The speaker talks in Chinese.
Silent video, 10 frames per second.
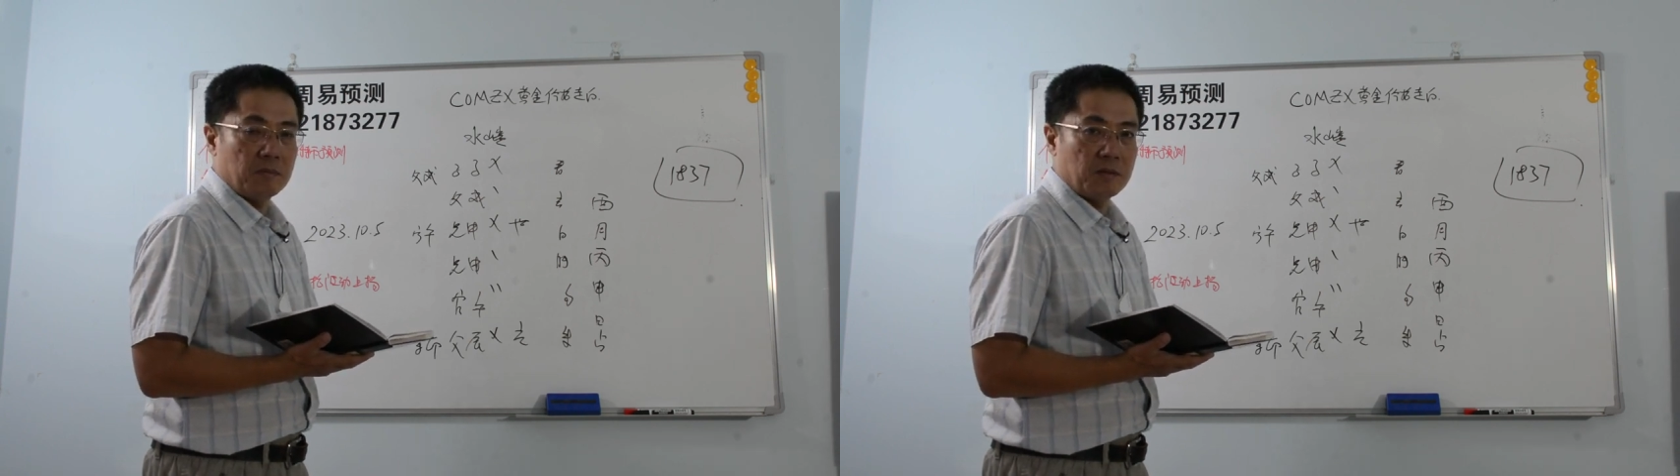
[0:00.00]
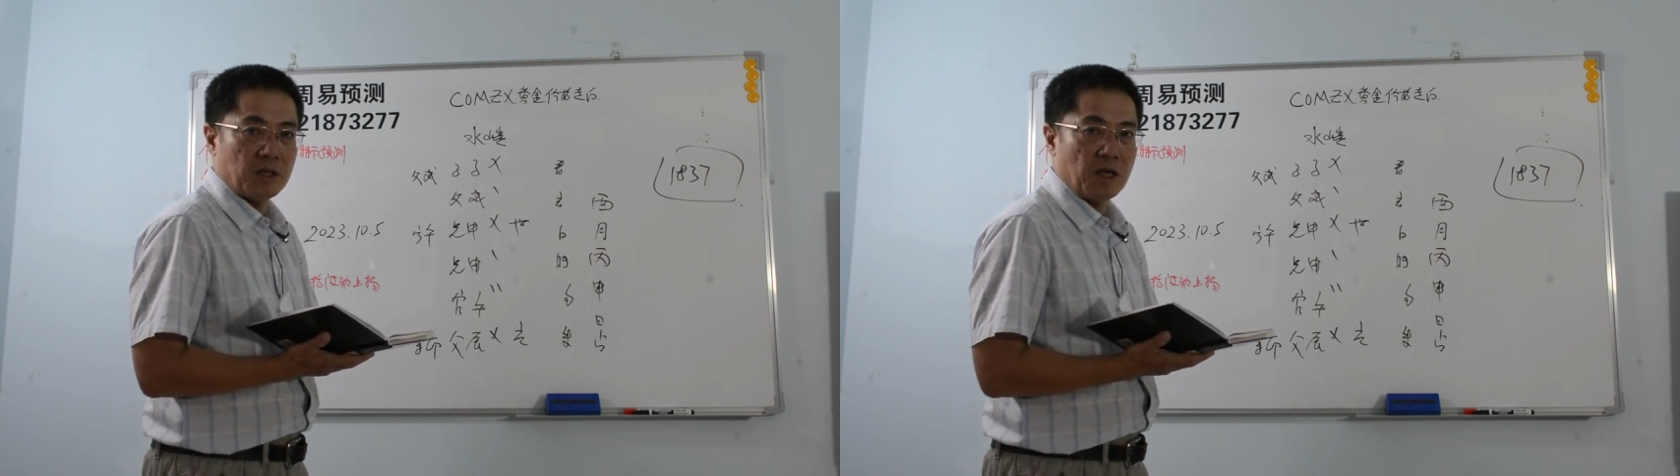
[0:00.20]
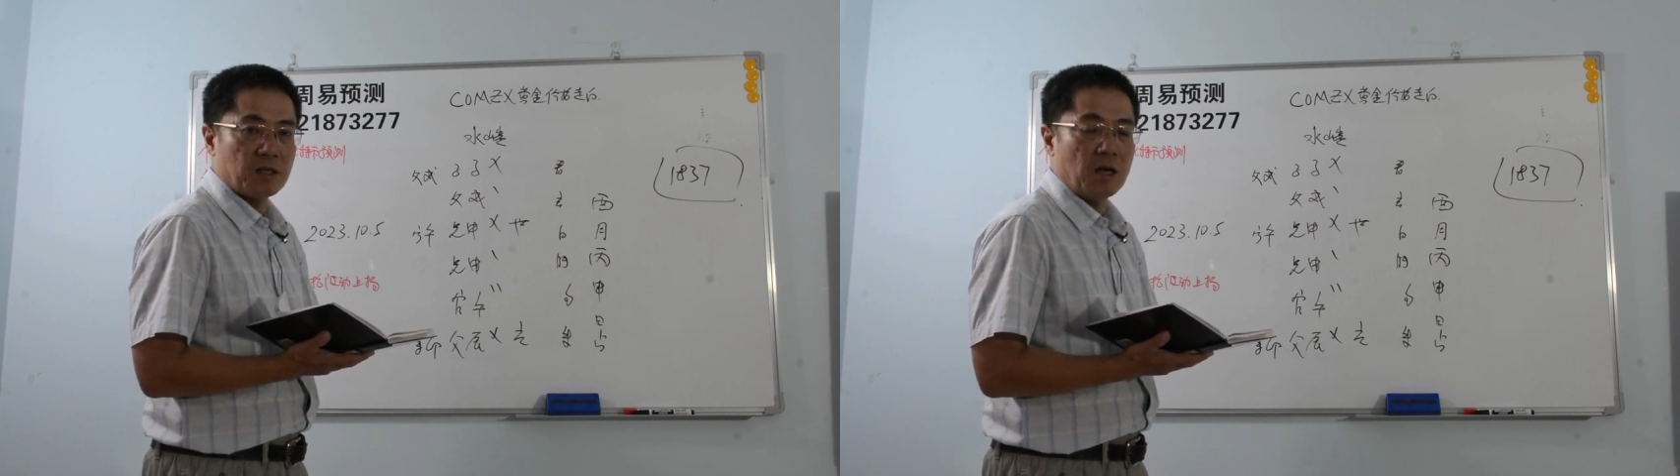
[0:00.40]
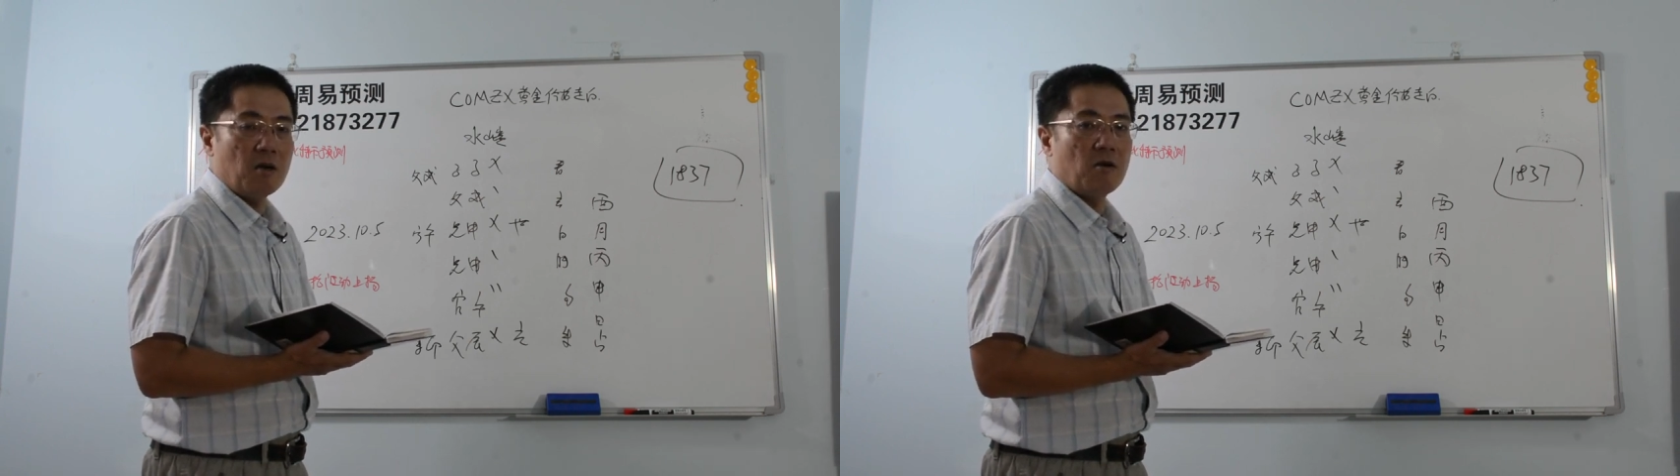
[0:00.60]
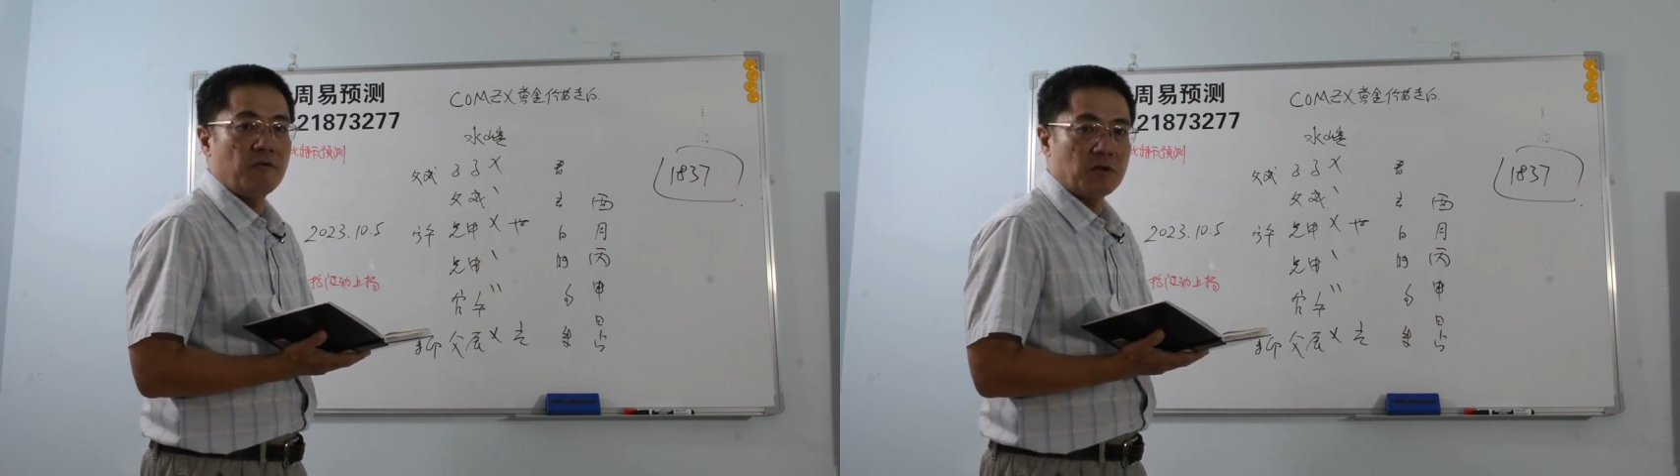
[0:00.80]
在十二
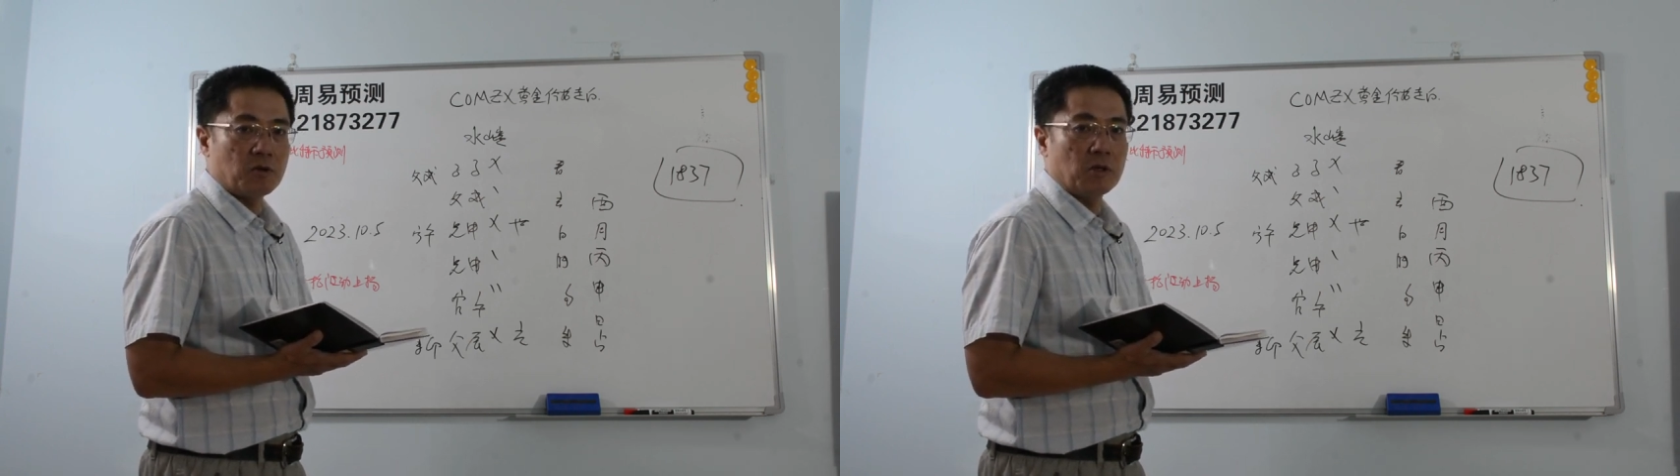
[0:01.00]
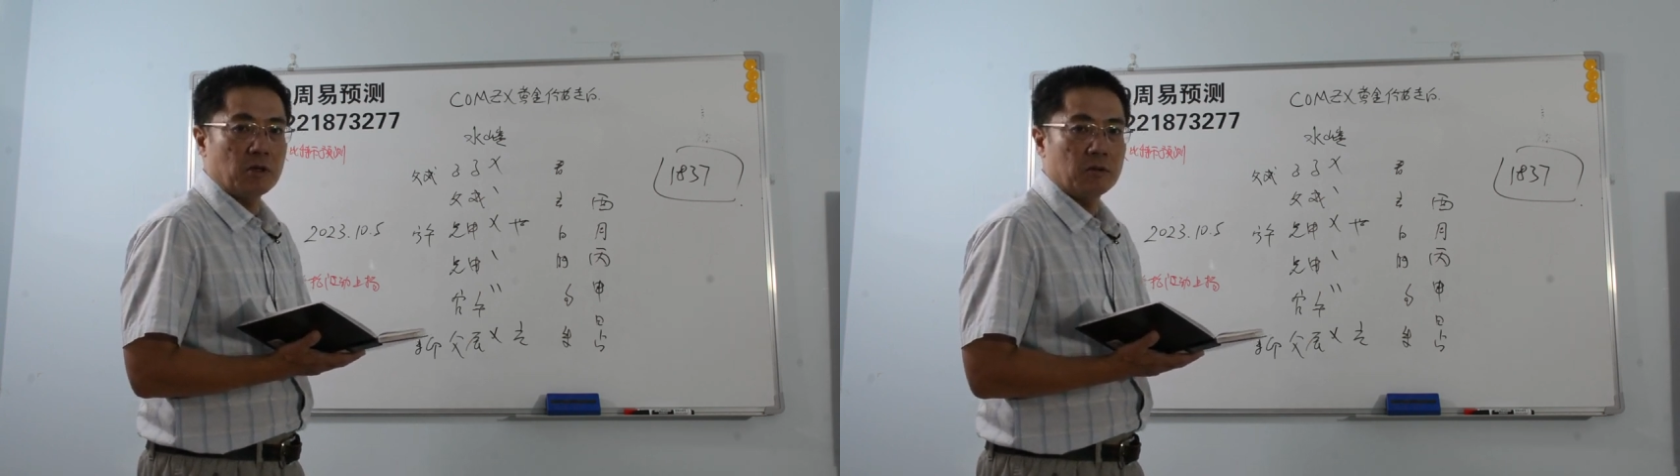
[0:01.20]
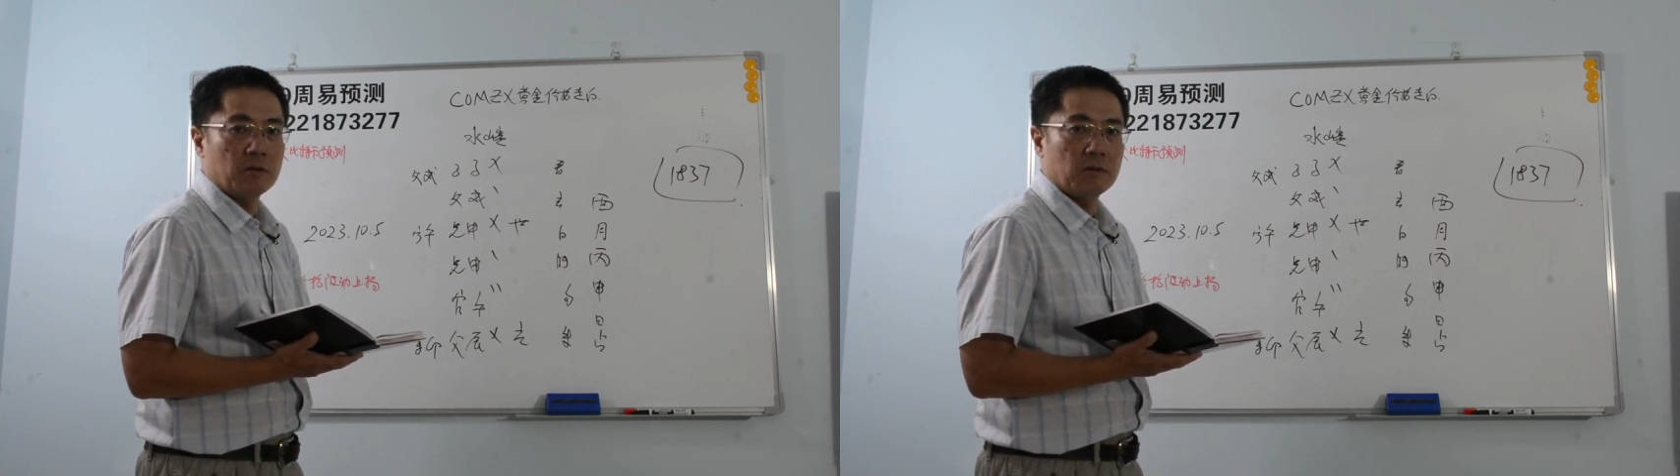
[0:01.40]
月份左右